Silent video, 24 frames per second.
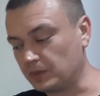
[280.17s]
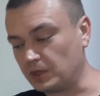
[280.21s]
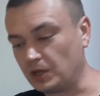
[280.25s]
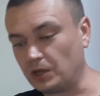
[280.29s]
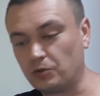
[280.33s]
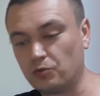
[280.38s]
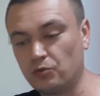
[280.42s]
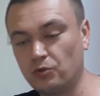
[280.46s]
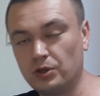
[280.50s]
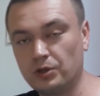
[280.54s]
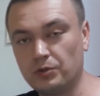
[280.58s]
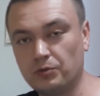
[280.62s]

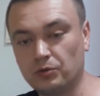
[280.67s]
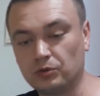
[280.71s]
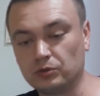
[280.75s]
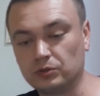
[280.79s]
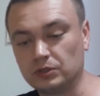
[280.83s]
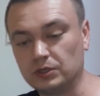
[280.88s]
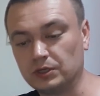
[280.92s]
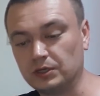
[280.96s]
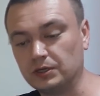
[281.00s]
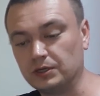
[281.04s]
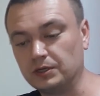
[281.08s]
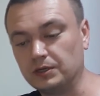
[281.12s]
Такое
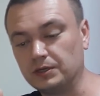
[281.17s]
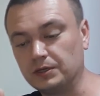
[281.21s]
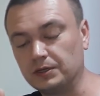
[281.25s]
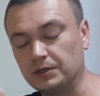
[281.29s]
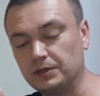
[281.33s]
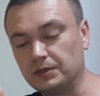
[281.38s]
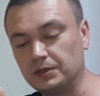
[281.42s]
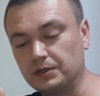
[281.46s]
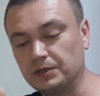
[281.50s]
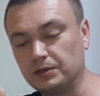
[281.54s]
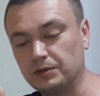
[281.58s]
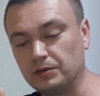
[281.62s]
вот э,
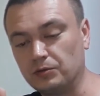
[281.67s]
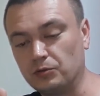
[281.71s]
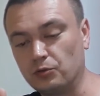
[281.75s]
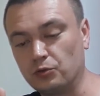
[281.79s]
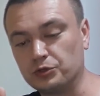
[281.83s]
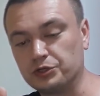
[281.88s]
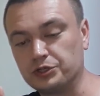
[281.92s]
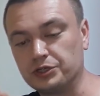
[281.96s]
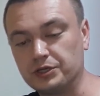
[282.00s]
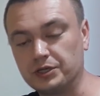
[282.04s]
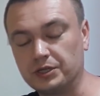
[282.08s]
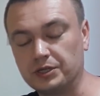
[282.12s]

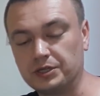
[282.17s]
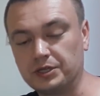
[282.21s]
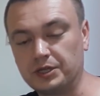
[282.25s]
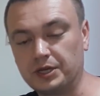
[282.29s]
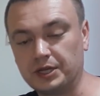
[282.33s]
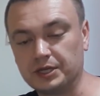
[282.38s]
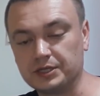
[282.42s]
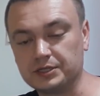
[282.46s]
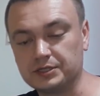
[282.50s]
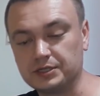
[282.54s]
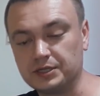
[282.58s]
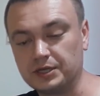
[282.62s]
очень
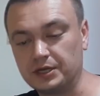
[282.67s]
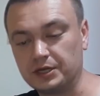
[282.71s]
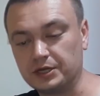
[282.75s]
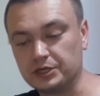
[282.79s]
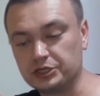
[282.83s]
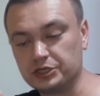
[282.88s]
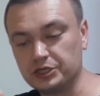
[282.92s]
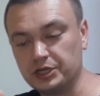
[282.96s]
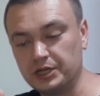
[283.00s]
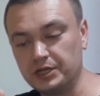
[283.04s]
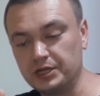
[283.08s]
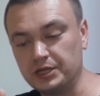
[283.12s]
интересное
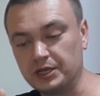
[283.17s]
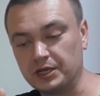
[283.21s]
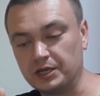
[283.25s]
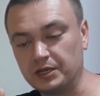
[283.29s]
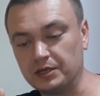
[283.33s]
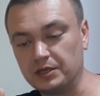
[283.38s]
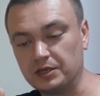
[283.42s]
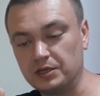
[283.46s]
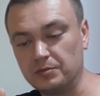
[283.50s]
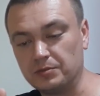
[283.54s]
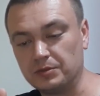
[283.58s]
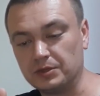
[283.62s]

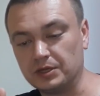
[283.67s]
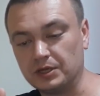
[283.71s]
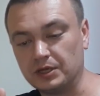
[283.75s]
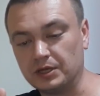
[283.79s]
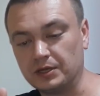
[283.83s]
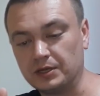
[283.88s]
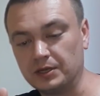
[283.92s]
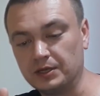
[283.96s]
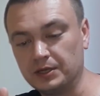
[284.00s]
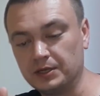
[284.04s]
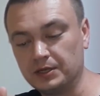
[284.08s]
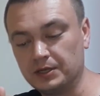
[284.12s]
решение
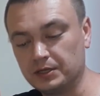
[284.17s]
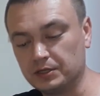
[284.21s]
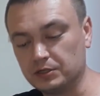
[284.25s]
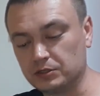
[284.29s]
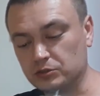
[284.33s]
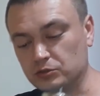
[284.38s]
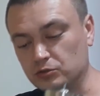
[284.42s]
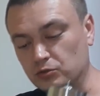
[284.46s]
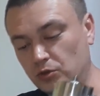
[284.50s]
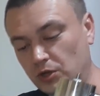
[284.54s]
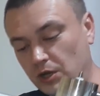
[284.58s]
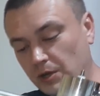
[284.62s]
именно
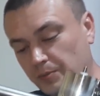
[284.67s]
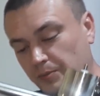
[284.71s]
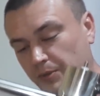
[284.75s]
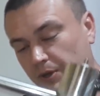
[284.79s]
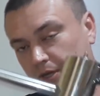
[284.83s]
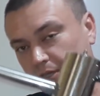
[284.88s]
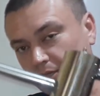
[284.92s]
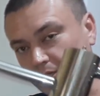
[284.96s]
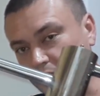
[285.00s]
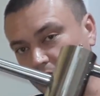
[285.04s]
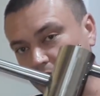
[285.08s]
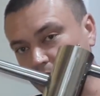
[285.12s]
с
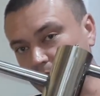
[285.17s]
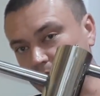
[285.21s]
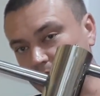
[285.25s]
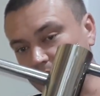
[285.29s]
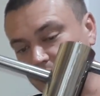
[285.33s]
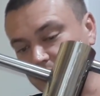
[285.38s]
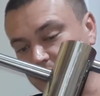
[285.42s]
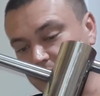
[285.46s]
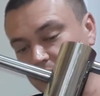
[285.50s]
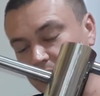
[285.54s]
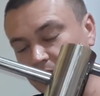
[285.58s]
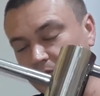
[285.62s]
сухопарником,
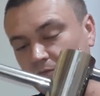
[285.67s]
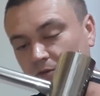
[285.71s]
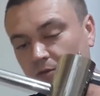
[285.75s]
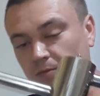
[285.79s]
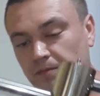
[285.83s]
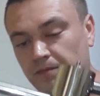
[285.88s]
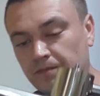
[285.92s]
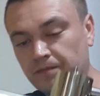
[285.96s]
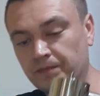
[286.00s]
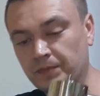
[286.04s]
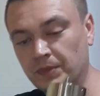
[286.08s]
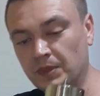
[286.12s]
со
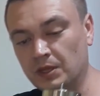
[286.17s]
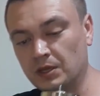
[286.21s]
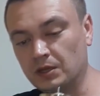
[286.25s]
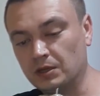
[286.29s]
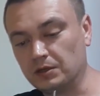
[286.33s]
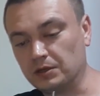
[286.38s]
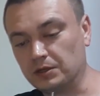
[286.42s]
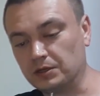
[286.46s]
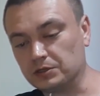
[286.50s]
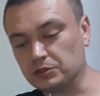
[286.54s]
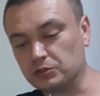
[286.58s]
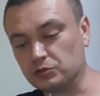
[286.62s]
сливом,
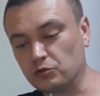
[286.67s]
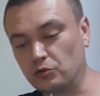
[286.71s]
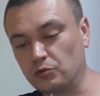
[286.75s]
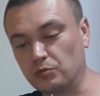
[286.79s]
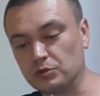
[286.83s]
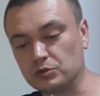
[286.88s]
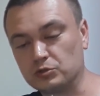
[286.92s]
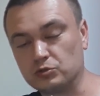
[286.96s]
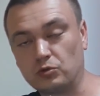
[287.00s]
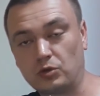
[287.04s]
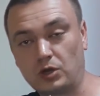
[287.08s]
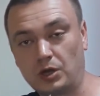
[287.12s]
э,
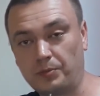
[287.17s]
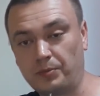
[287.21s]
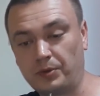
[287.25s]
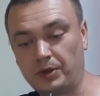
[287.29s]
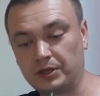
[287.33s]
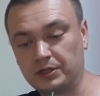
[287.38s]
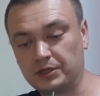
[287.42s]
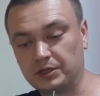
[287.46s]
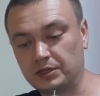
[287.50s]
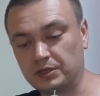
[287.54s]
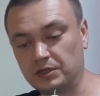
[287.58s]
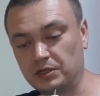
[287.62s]
чтобы
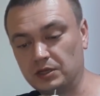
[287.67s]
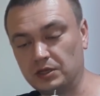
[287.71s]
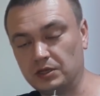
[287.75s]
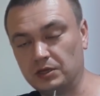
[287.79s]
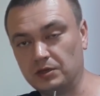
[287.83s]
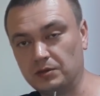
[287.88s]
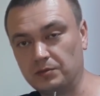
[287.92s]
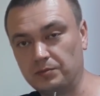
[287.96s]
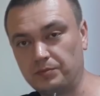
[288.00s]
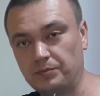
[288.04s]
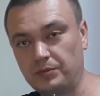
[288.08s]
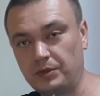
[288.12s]
сухопарник
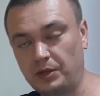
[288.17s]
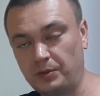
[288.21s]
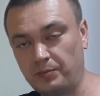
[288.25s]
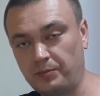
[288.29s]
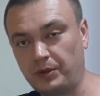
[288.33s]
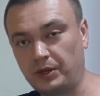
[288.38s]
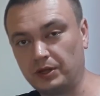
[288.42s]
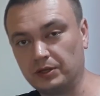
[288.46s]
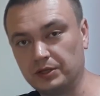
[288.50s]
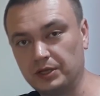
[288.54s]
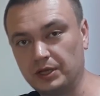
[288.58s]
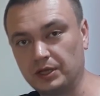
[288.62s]
не
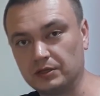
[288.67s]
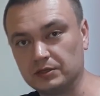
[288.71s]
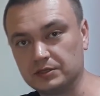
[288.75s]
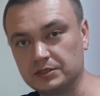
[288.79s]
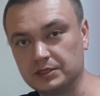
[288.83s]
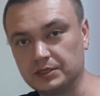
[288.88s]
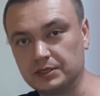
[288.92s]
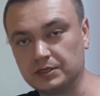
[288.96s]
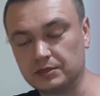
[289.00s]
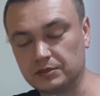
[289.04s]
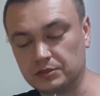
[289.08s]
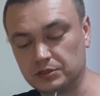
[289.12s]

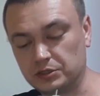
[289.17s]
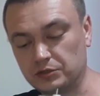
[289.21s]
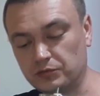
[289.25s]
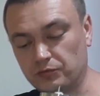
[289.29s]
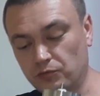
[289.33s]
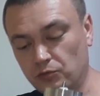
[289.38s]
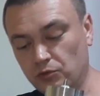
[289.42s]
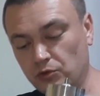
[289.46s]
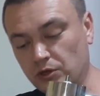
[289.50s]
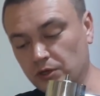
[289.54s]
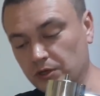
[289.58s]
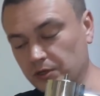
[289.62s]
переполнялся
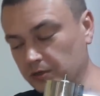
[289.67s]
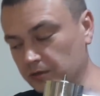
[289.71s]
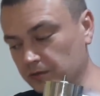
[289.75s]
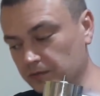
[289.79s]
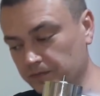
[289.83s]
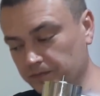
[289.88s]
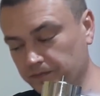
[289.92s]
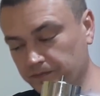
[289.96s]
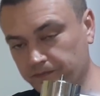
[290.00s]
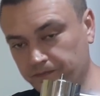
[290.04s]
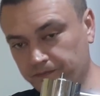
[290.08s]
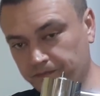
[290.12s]
сивухой,
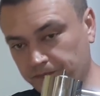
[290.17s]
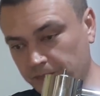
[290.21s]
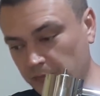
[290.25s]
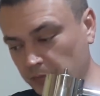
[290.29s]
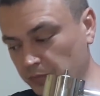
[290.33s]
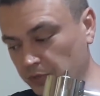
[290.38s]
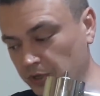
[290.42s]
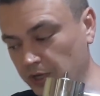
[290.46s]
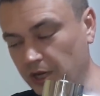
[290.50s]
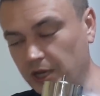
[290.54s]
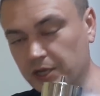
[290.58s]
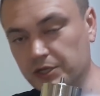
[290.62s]

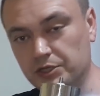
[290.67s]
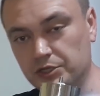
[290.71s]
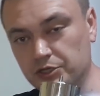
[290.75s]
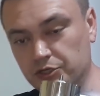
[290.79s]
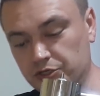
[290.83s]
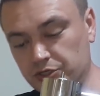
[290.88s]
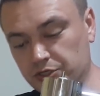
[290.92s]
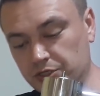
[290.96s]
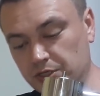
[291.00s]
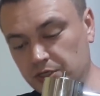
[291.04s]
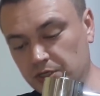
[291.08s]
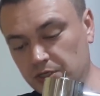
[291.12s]

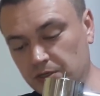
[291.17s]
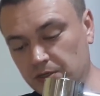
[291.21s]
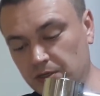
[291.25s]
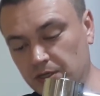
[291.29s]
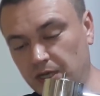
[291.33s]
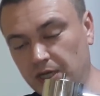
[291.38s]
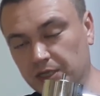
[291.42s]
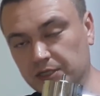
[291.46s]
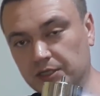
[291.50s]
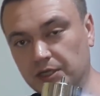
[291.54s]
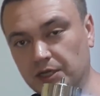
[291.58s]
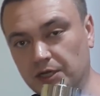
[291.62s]
периодически
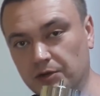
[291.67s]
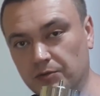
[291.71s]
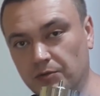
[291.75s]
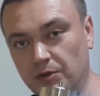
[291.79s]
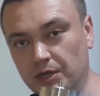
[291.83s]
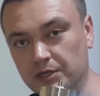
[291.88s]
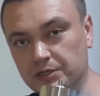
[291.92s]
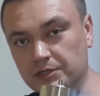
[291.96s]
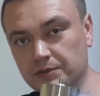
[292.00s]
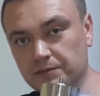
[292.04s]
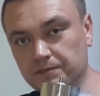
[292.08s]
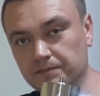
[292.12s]

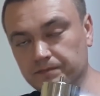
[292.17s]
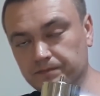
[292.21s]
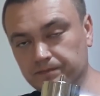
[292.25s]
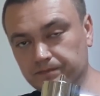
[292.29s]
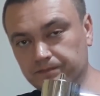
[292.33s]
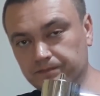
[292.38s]
открывать